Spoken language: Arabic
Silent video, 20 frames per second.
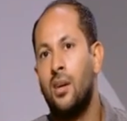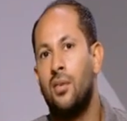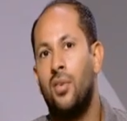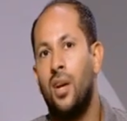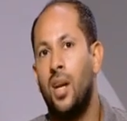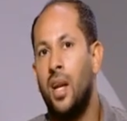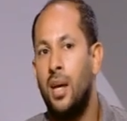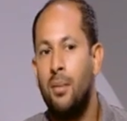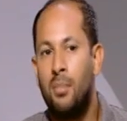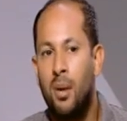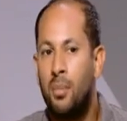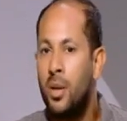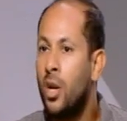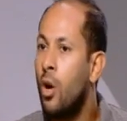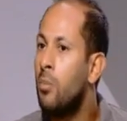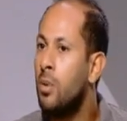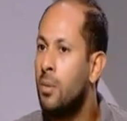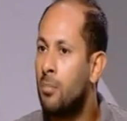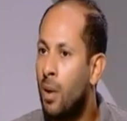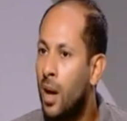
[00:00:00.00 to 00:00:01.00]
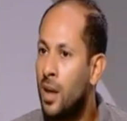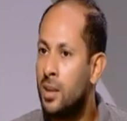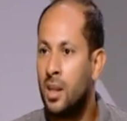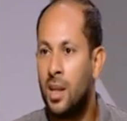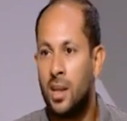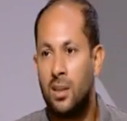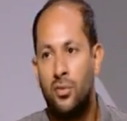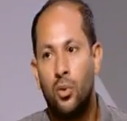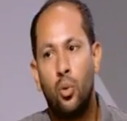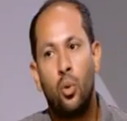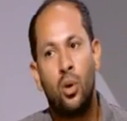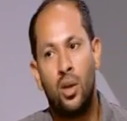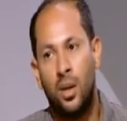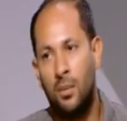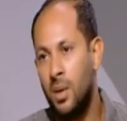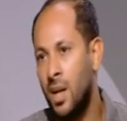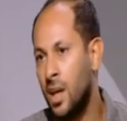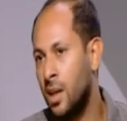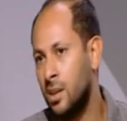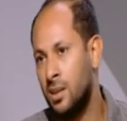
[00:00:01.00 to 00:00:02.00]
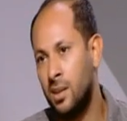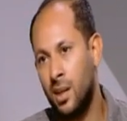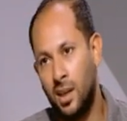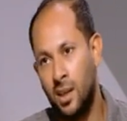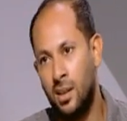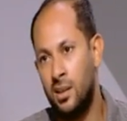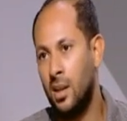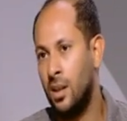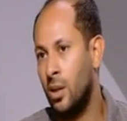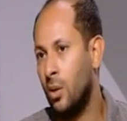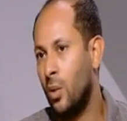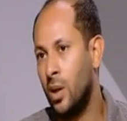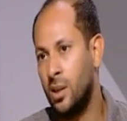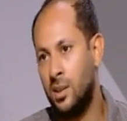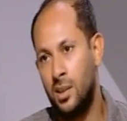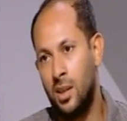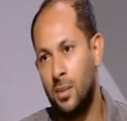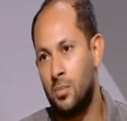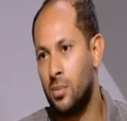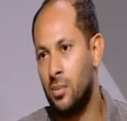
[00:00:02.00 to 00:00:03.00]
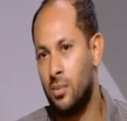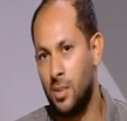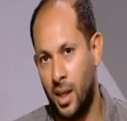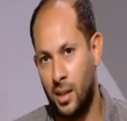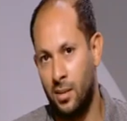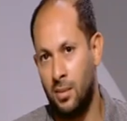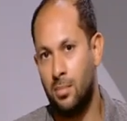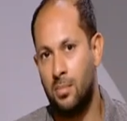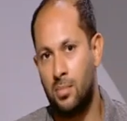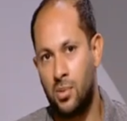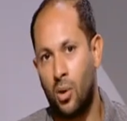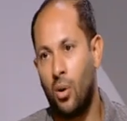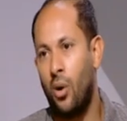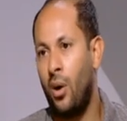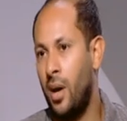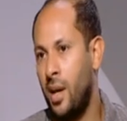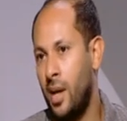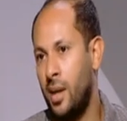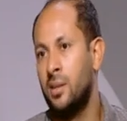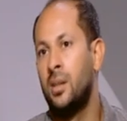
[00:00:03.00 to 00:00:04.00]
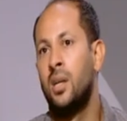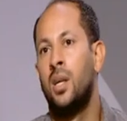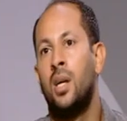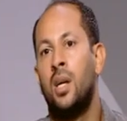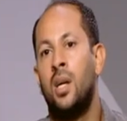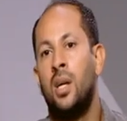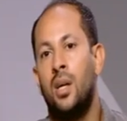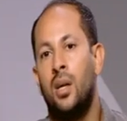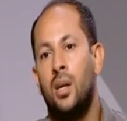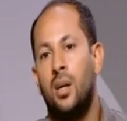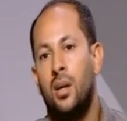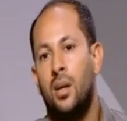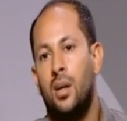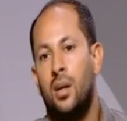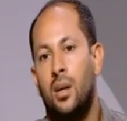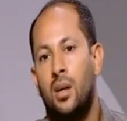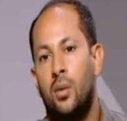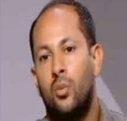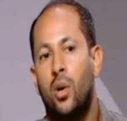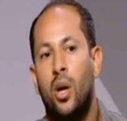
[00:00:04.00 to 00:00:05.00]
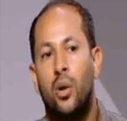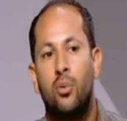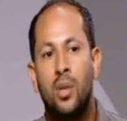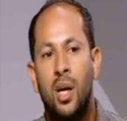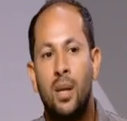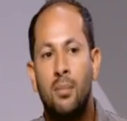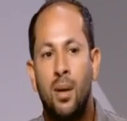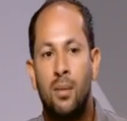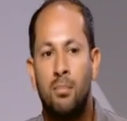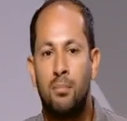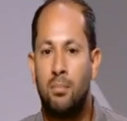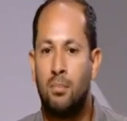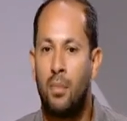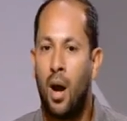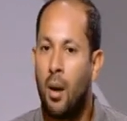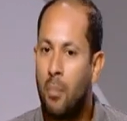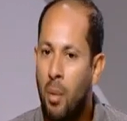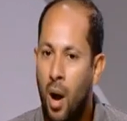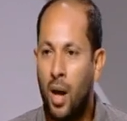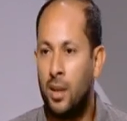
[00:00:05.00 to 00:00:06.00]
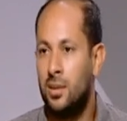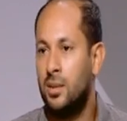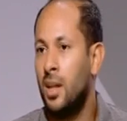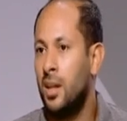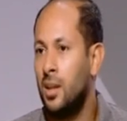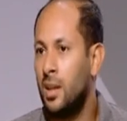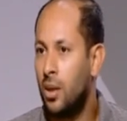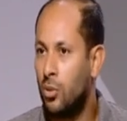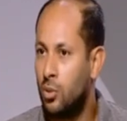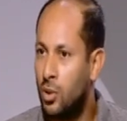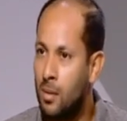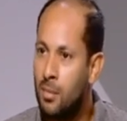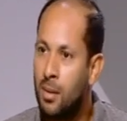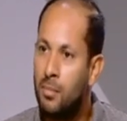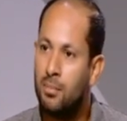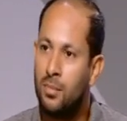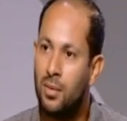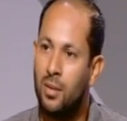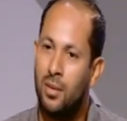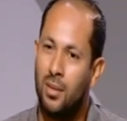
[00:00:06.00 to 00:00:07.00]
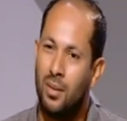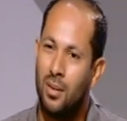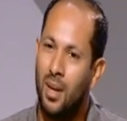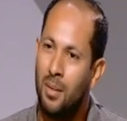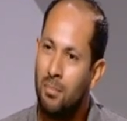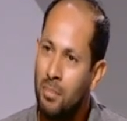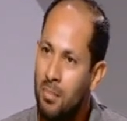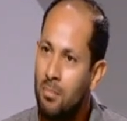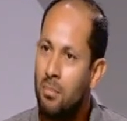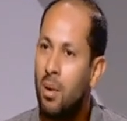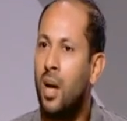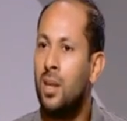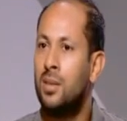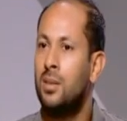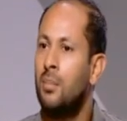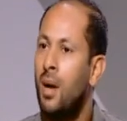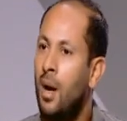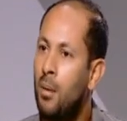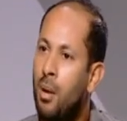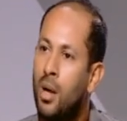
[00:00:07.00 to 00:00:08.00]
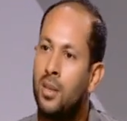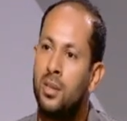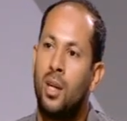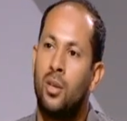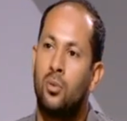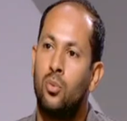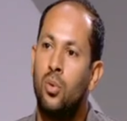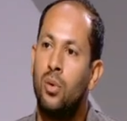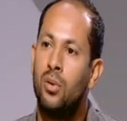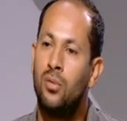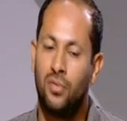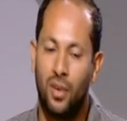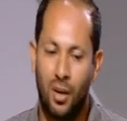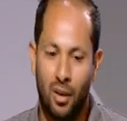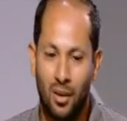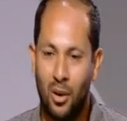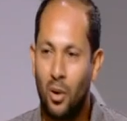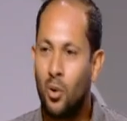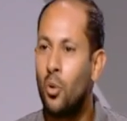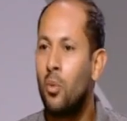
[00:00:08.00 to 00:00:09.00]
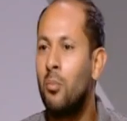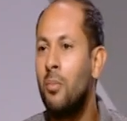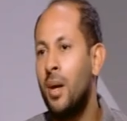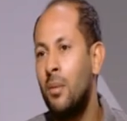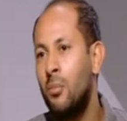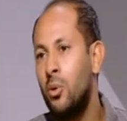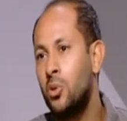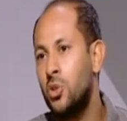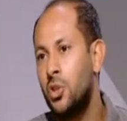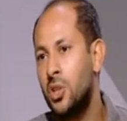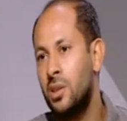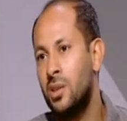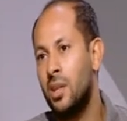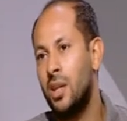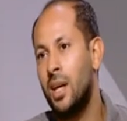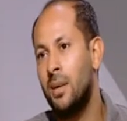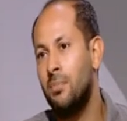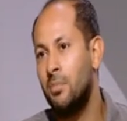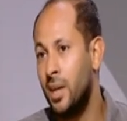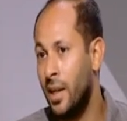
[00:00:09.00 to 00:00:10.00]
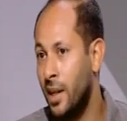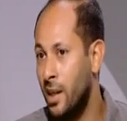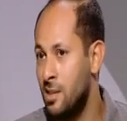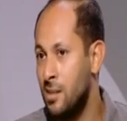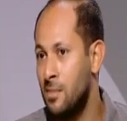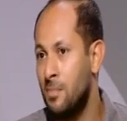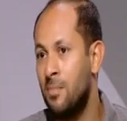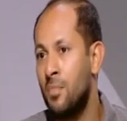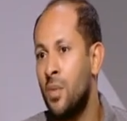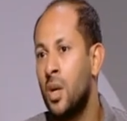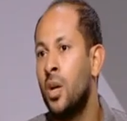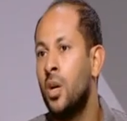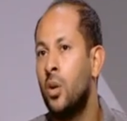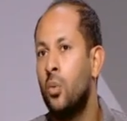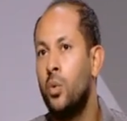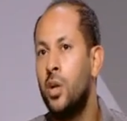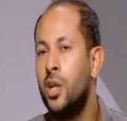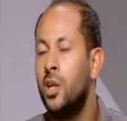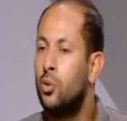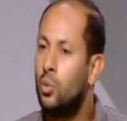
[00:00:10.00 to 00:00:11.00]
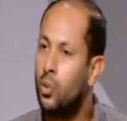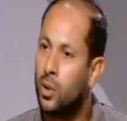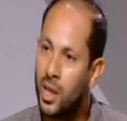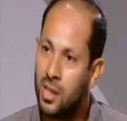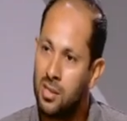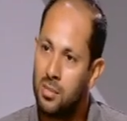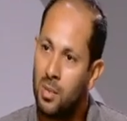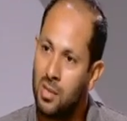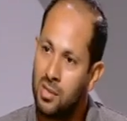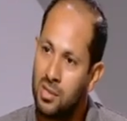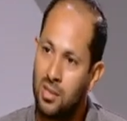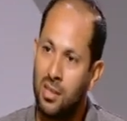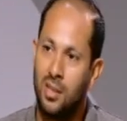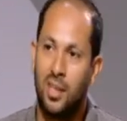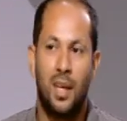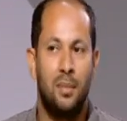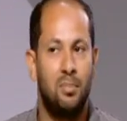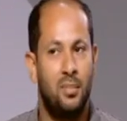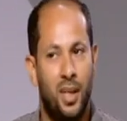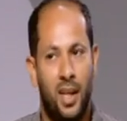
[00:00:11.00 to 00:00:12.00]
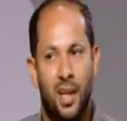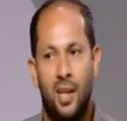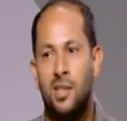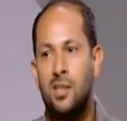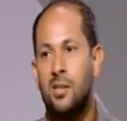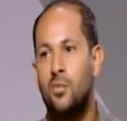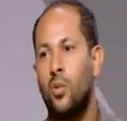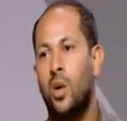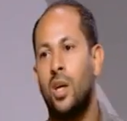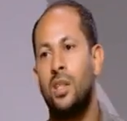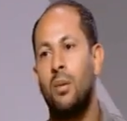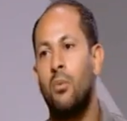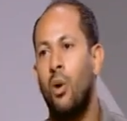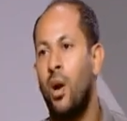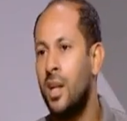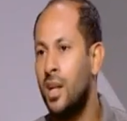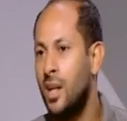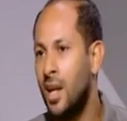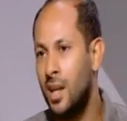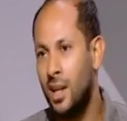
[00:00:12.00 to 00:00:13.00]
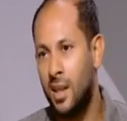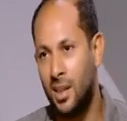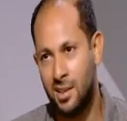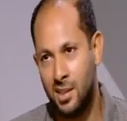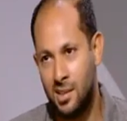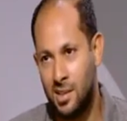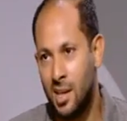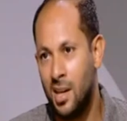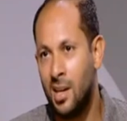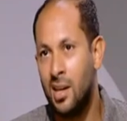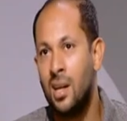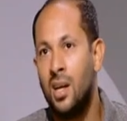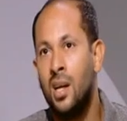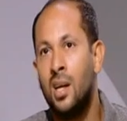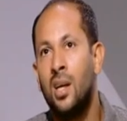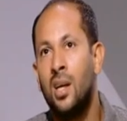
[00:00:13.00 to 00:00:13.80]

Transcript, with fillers: فاللعيبه بينها وبين بعض كانت في روح جميله جدا جدا الوقت ده يعني بصراحه يعني آه وكانوا دايما مع بعض يعني كانوا دايما لمين بعض مع بعض على طول فقرروا ان هم يعملوا تيشيرت الكابتن حازم ويهدوا كاس مصر للكابتن حازم وكتبوا عليه لا للاعتزال